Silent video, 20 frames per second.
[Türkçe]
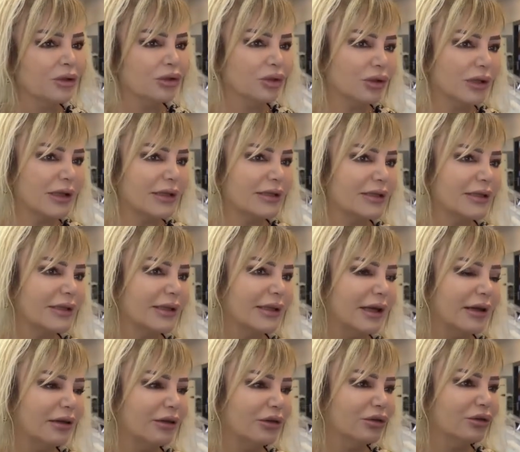
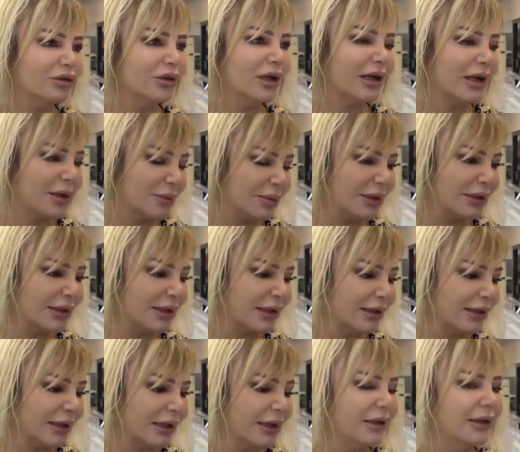Dolayısıyla onun
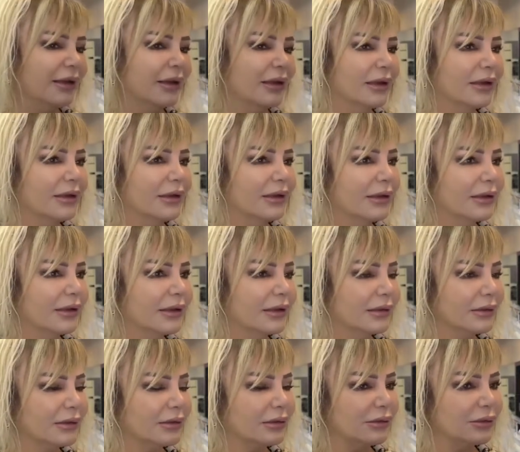akabinde de e,